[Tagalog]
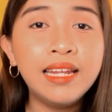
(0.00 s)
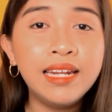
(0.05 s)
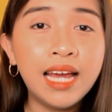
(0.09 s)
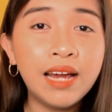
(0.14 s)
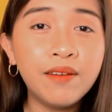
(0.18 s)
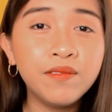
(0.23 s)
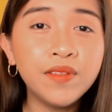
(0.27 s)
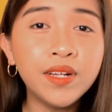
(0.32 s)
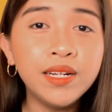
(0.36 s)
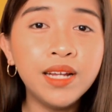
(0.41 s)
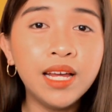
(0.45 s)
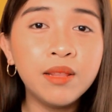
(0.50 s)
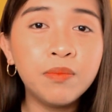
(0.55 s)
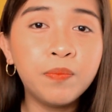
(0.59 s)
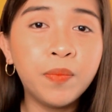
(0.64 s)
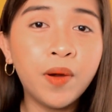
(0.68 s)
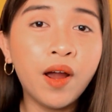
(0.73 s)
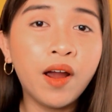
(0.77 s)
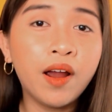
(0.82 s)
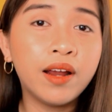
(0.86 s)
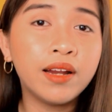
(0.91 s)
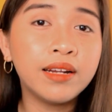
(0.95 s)
after
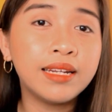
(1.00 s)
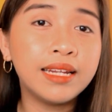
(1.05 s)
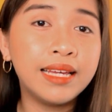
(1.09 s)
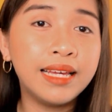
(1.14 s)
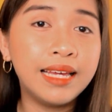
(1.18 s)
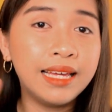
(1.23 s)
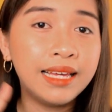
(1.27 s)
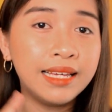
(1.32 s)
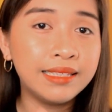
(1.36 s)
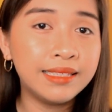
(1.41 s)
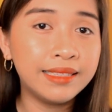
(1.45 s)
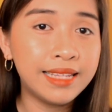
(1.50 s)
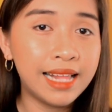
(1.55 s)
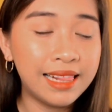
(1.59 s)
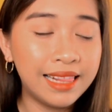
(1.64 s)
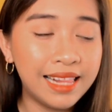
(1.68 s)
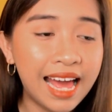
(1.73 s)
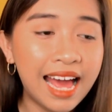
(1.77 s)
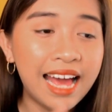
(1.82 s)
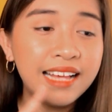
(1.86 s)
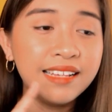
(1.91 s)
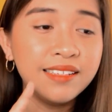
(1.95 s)
that part is the
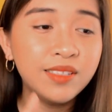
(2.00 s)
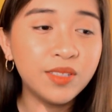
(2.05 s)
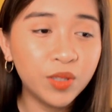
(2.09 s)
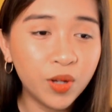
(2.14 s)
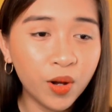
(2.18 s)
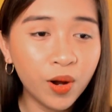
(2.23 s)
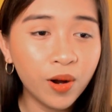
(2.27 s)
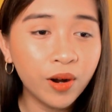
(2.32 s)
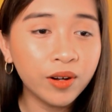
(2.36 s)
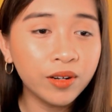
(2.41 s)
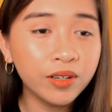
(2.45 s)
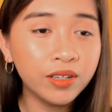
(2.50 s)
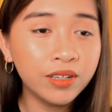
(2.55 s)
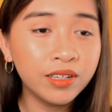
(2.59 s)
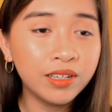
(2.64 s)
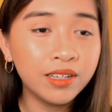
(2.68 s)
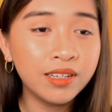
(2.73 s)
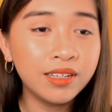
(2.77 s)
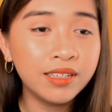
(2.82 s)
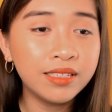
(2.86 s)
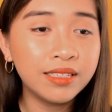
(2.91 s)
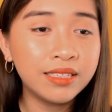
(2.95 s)
last
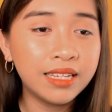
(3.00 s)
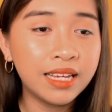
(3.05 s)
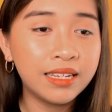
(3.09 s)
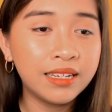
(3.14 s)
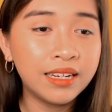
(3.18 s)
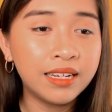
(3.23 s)
chorus.